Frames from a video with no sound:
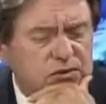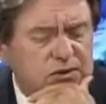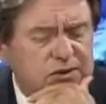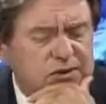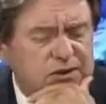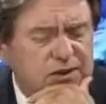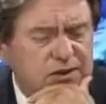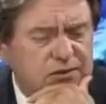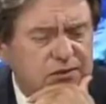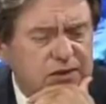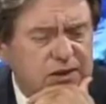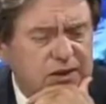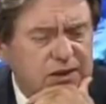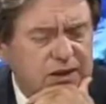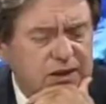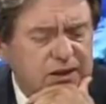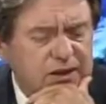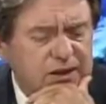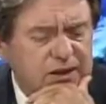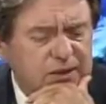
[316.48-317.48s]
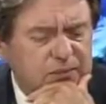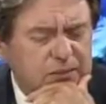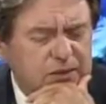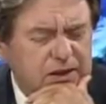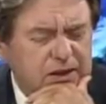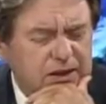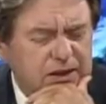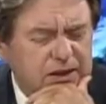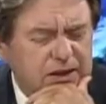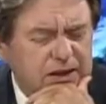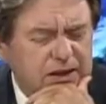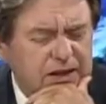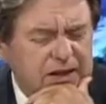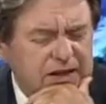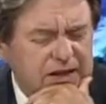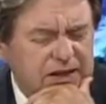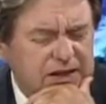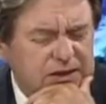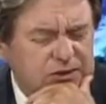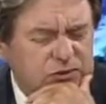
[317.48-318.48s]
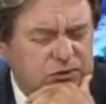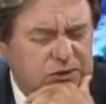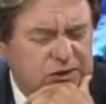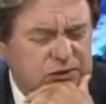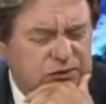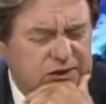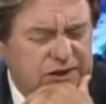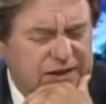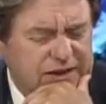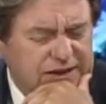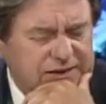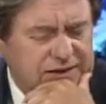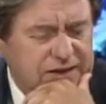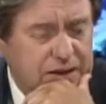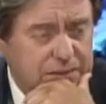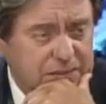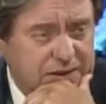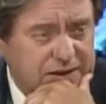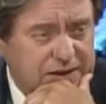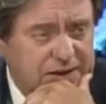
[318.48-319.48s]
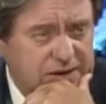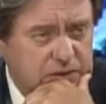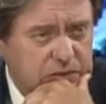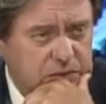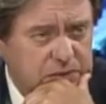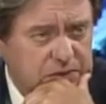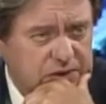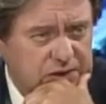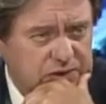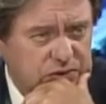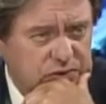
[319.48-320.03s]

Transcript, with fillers: Usted se refiere a que eh, en la SUNAT, usted ingresa a la página web de la